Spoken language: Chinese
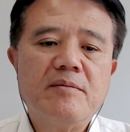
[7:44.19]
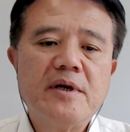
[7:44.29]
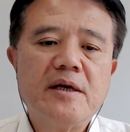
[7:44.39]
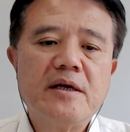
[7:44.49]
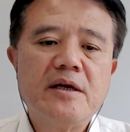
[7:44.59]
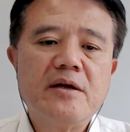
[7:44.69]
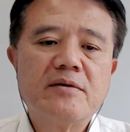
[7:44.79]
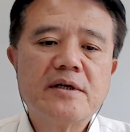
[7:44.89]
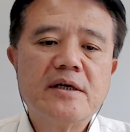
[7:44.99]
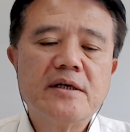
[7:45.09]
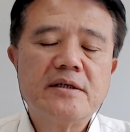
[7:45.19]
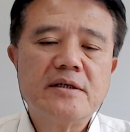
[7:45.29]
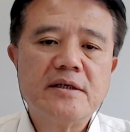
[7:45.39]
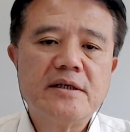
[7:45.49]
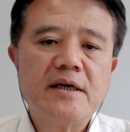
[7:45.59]
我们呢，利用这个
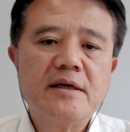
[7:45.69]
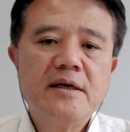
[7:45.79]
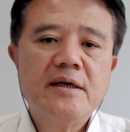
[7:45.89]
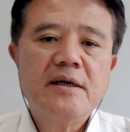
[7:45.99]
时间